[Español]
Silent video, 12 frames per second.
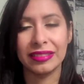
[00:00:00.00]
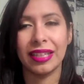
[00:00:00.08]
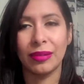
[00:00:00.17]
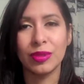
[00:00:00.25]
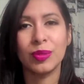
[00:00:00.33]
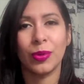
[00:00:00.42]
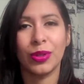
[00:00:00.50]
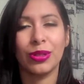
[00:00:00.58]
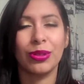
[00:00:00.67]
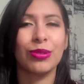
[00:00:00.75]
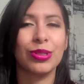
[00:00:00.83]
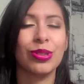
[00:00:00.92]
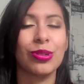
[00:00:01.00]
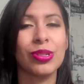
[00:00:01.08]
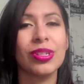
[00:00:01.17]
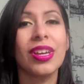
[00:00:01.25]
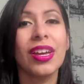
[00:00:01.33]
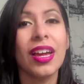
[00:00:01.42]
estamos poniendo en nuestros
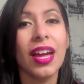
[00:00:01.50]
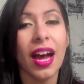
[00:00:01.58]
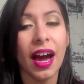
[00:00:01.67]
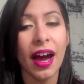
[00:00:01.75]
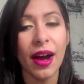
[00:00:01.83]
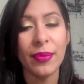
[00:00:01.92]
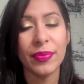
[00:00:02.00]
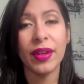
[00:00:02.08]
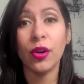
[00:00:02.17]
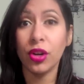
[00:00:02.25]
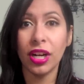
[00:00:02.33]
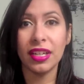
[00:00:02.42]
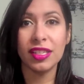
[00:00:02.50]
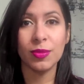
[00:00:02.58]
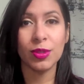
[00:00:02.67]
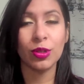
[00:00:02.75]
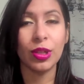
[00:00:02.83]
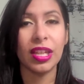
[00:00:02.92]

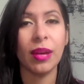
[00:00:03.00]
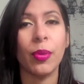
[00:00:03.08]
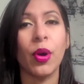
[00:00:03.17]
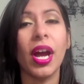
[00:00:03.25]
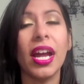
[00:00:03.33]
organismos todo el tiempo.